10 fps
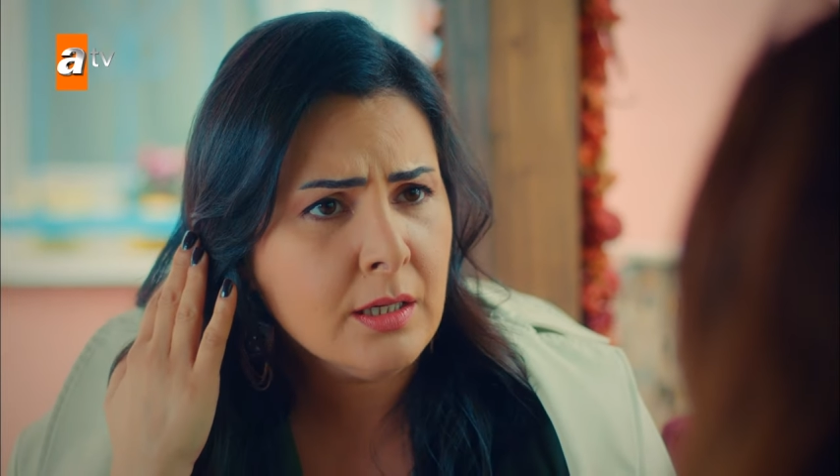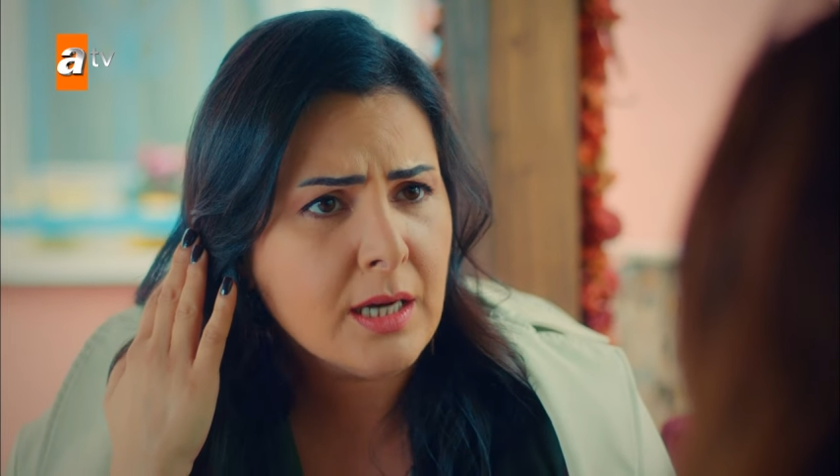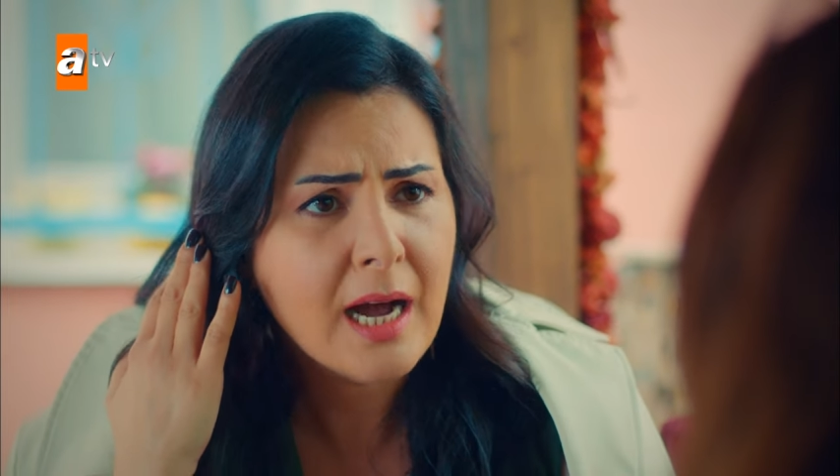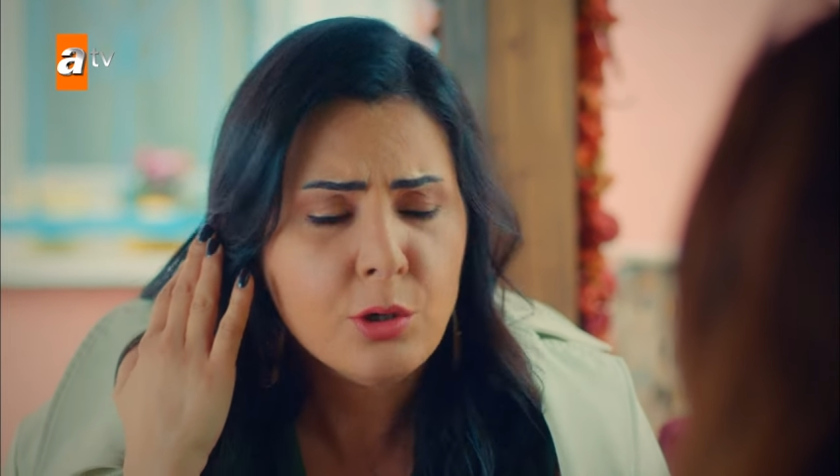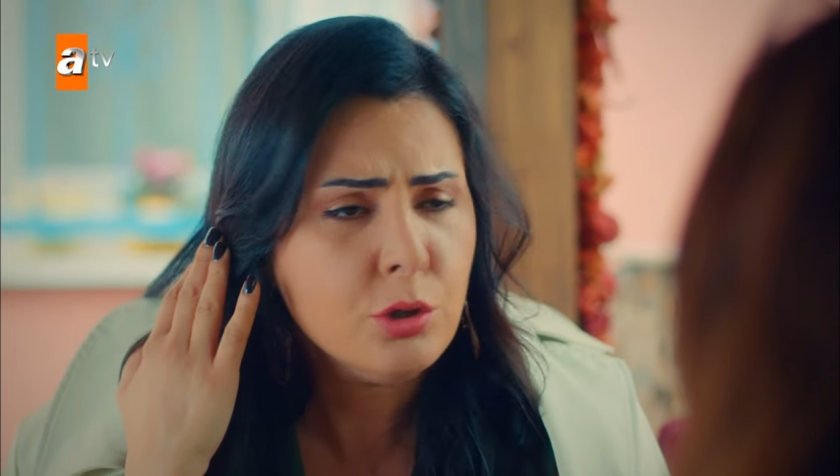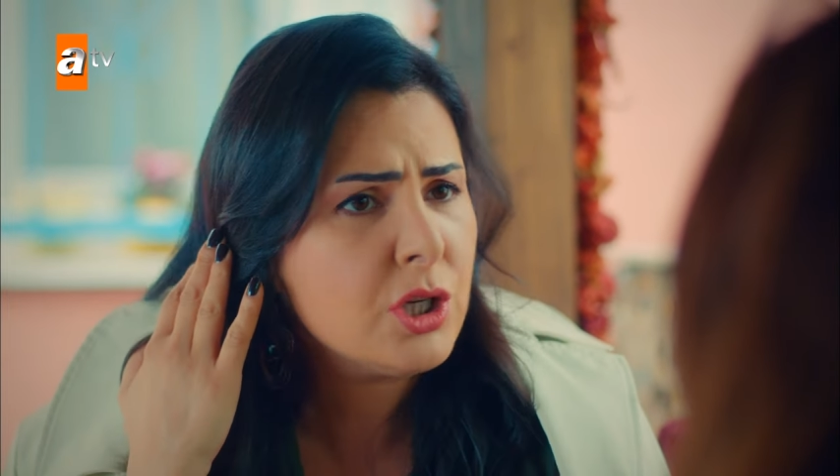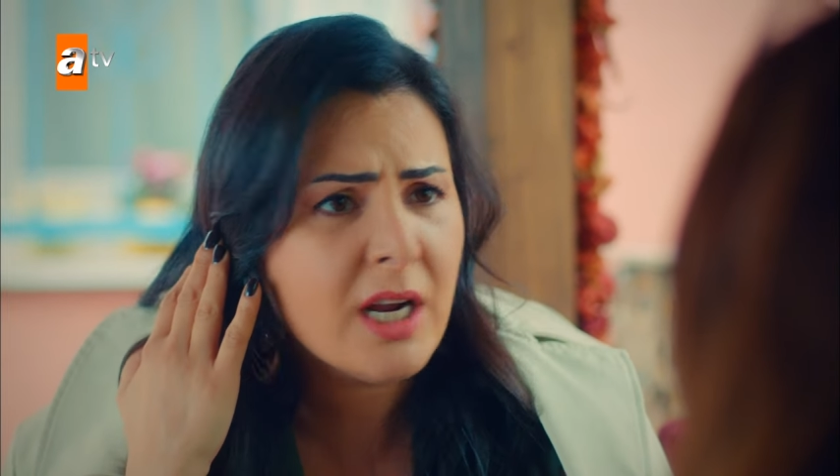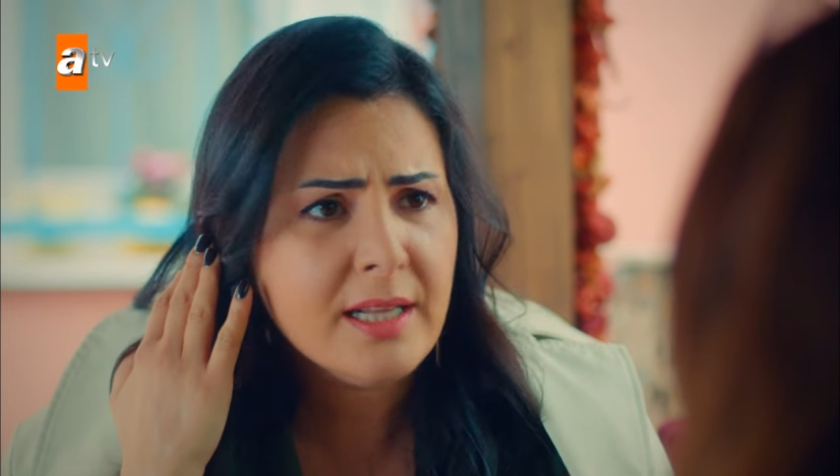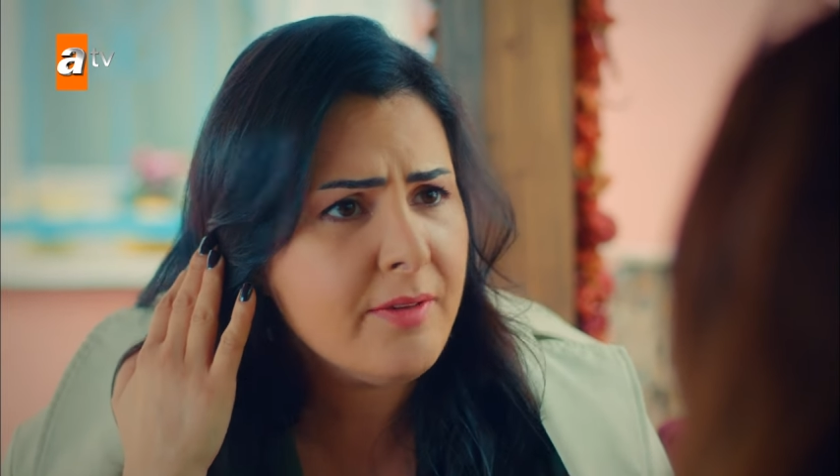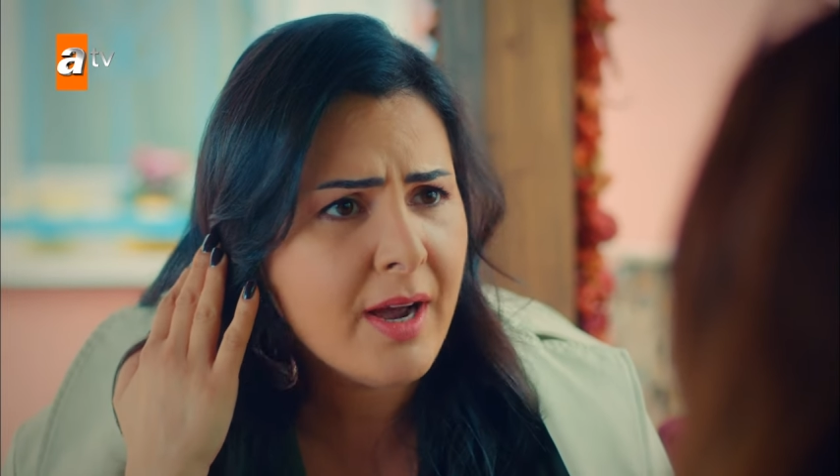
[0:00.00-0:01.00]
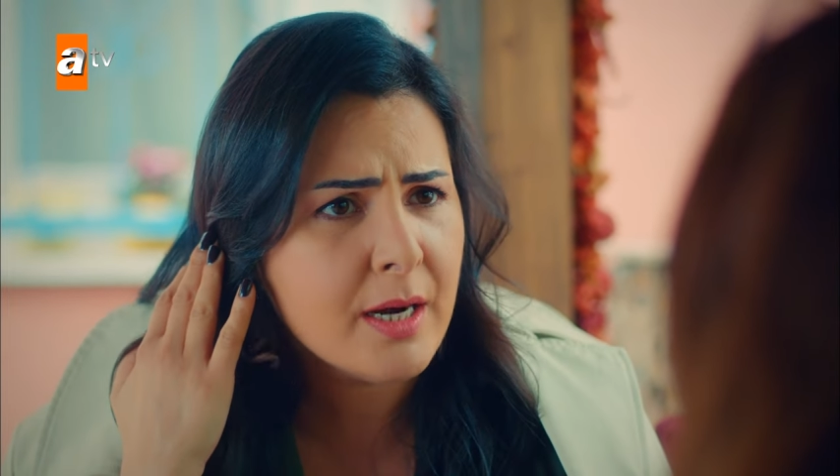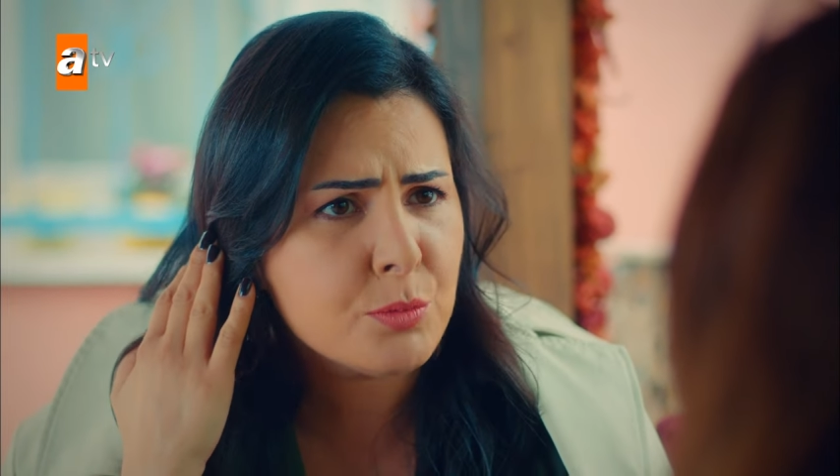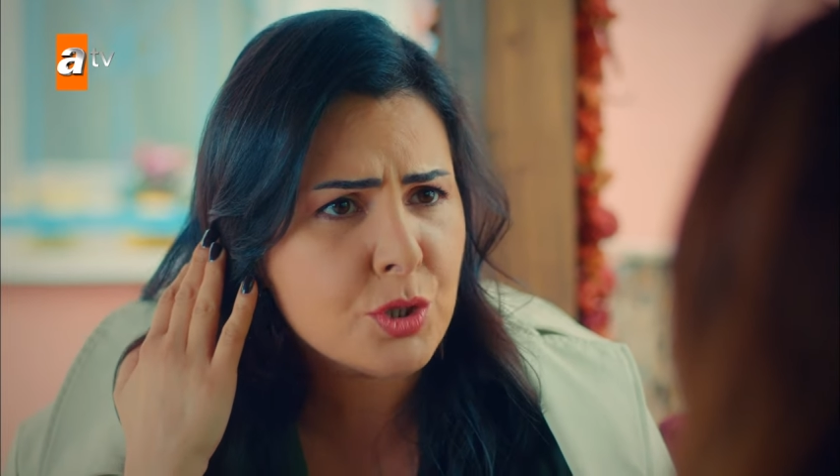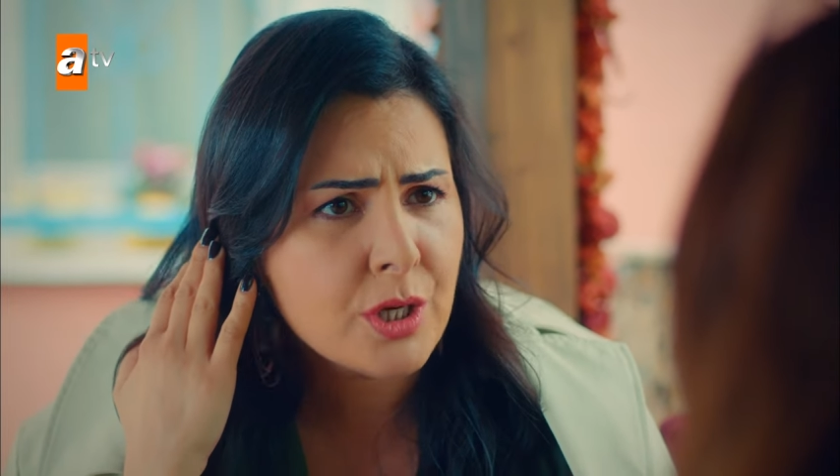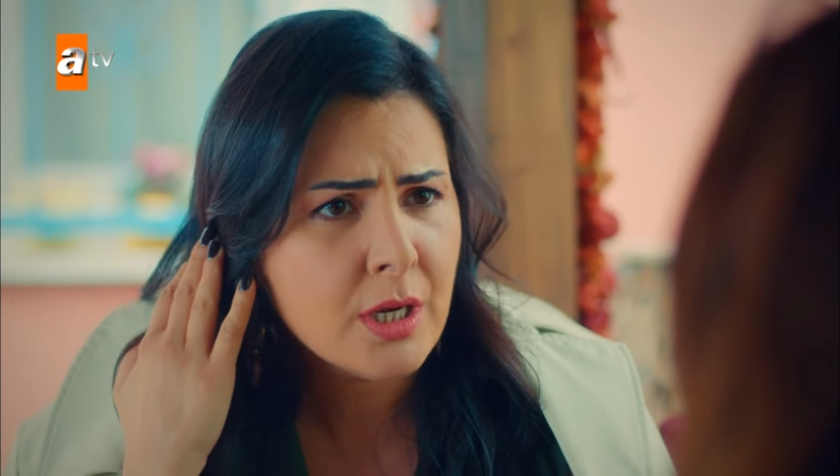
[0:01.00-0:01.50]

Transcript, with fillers: Kahrolacak ne varmış?